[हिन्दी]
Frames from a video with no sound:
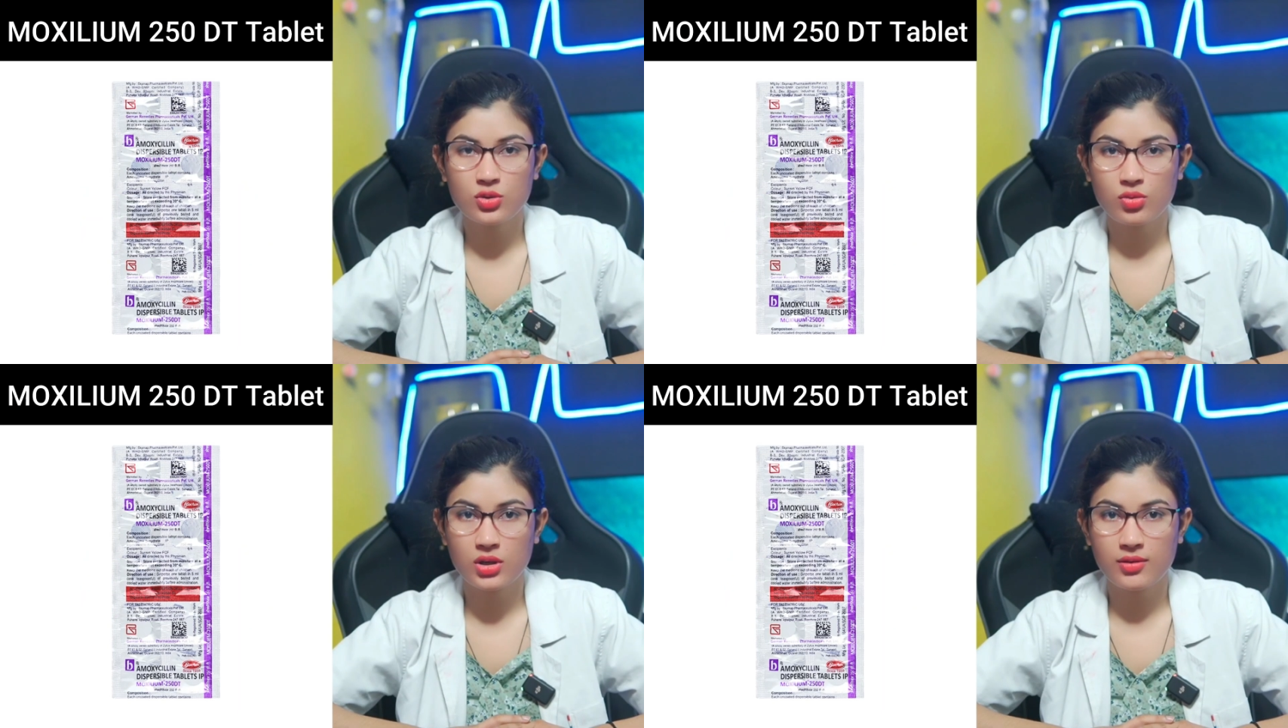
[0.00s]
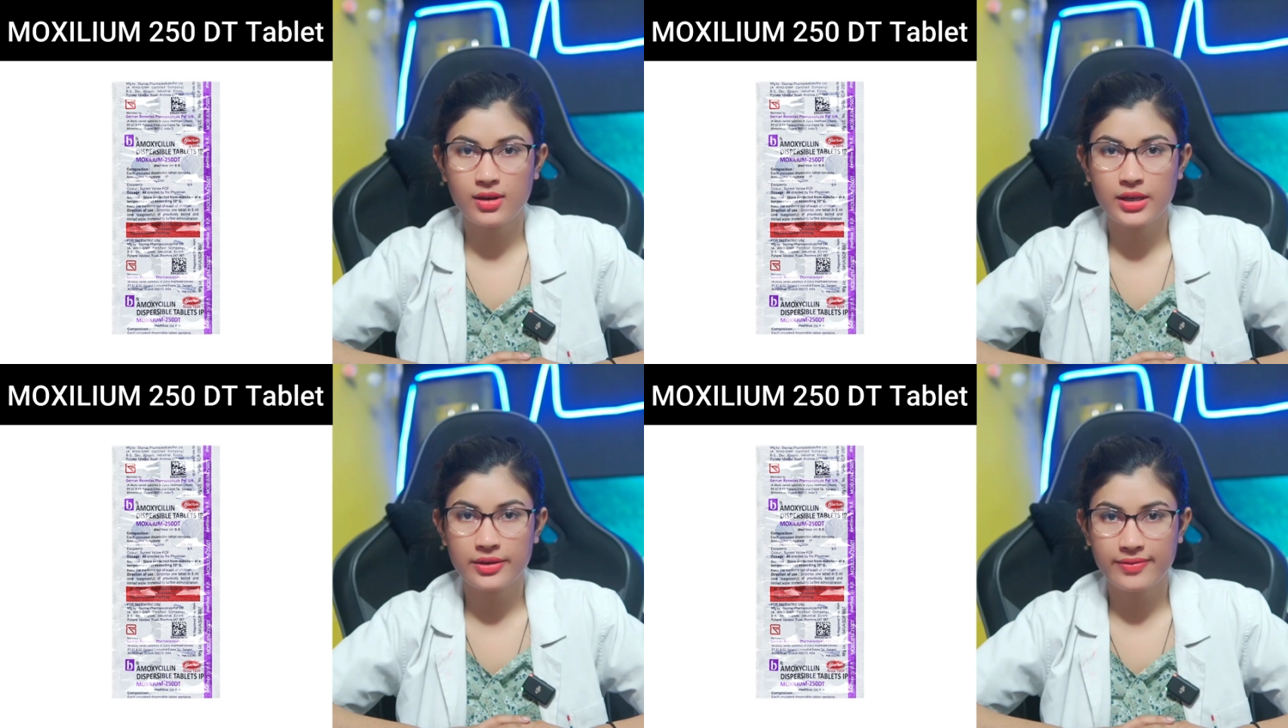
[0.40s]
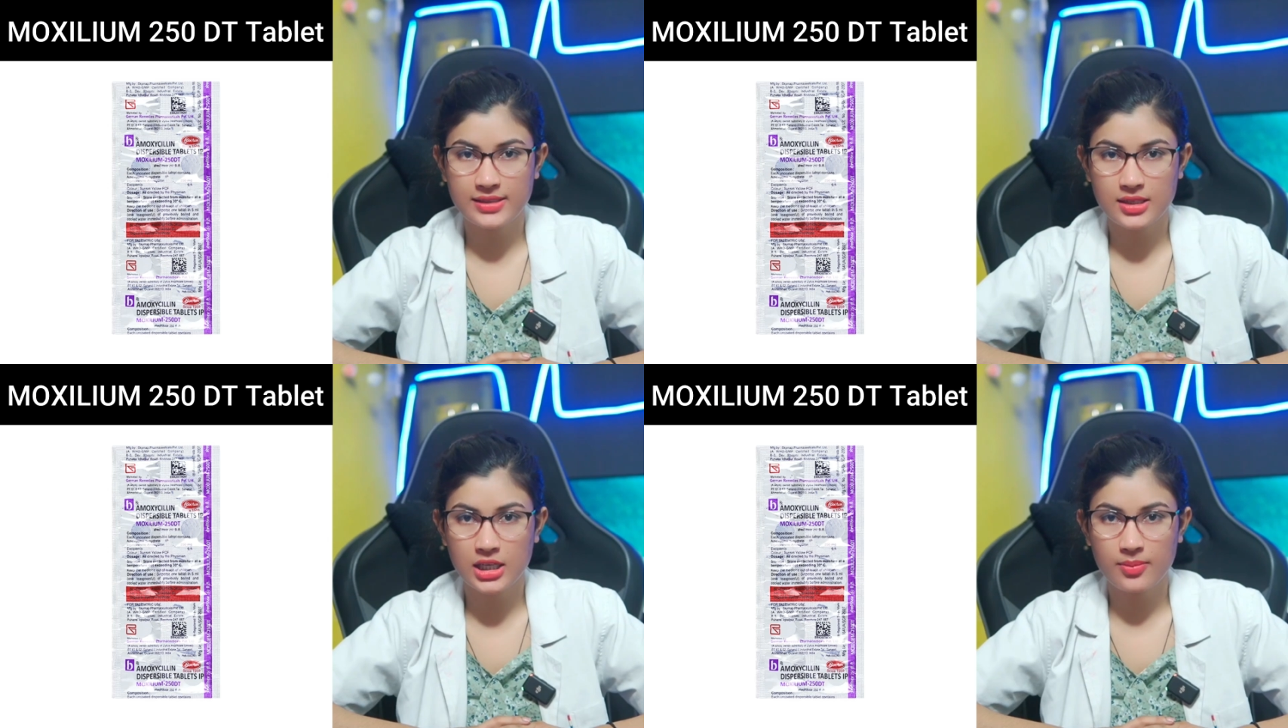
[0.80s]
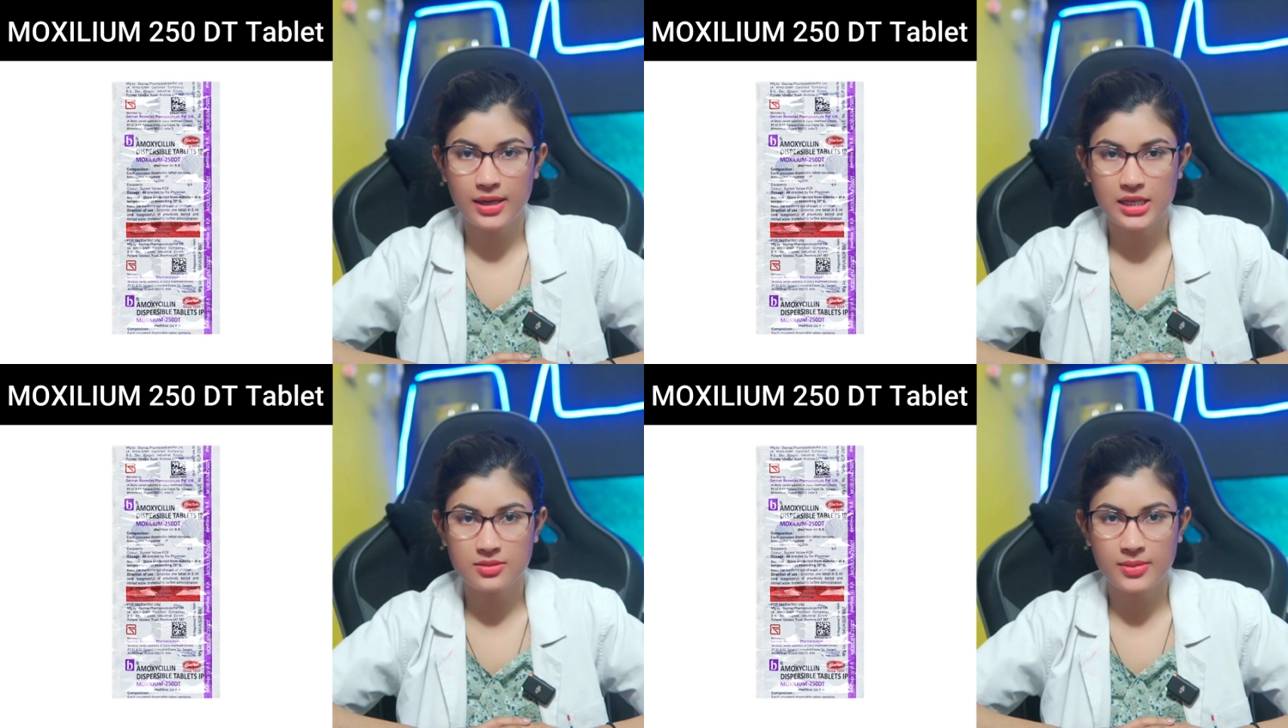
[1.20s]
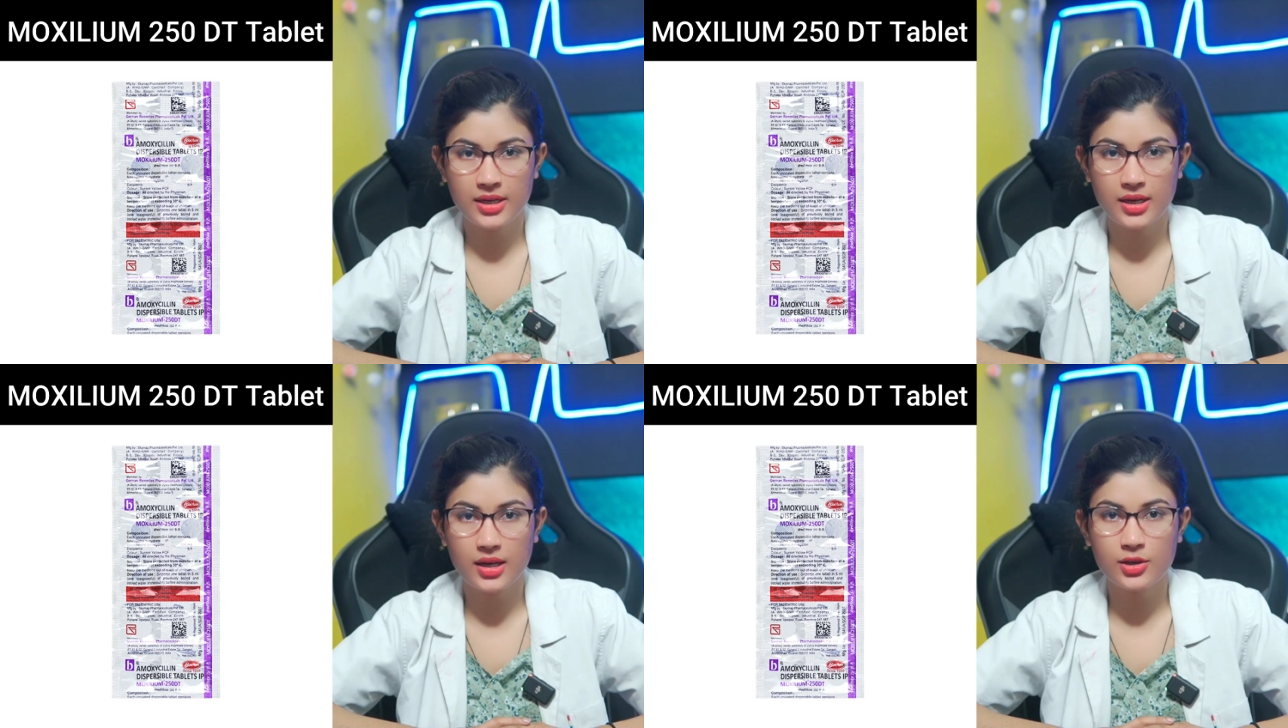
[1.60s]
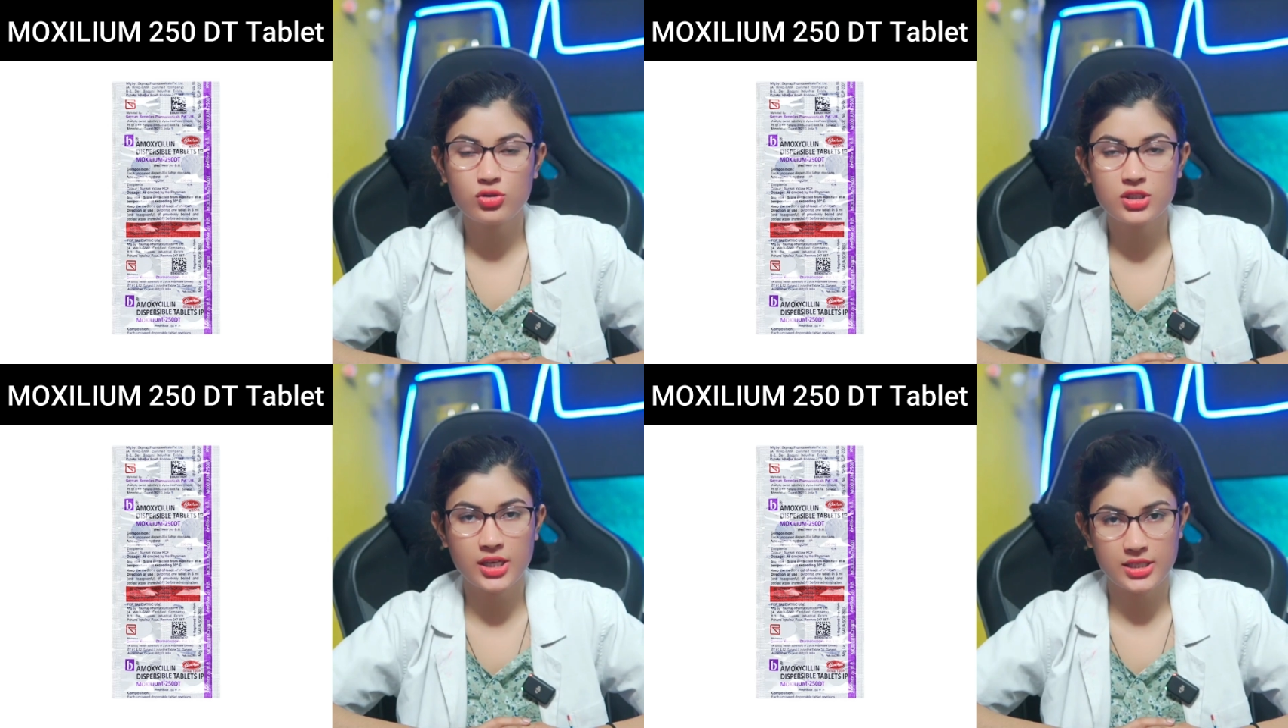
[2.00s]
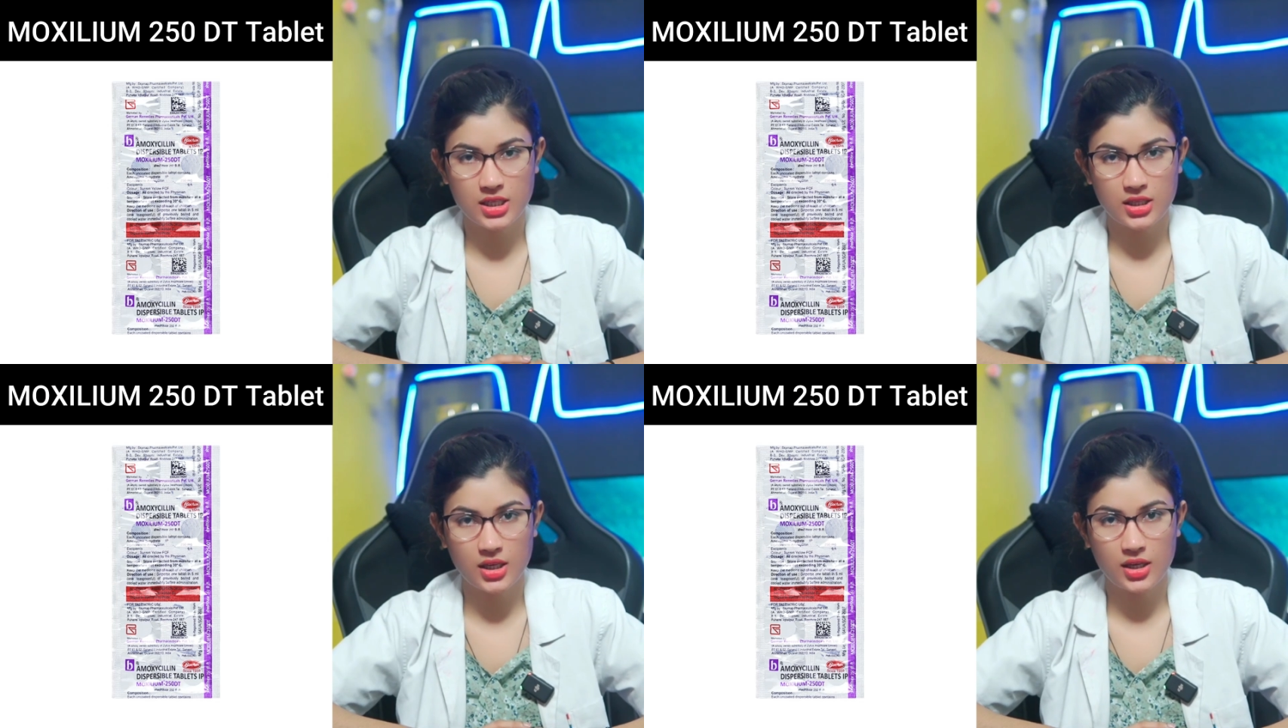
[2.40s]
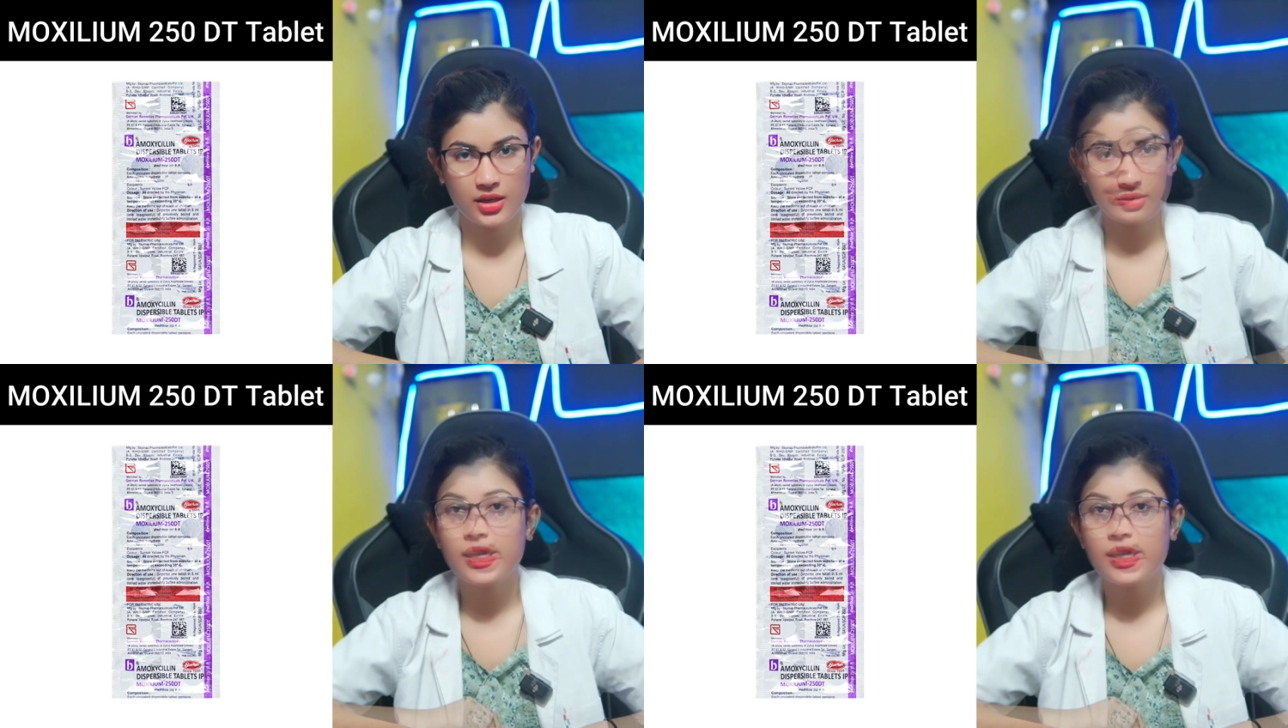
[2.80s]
से होने वाले इन्फेक्शन के मैनेजमेंट के लिए यूज किया जाता है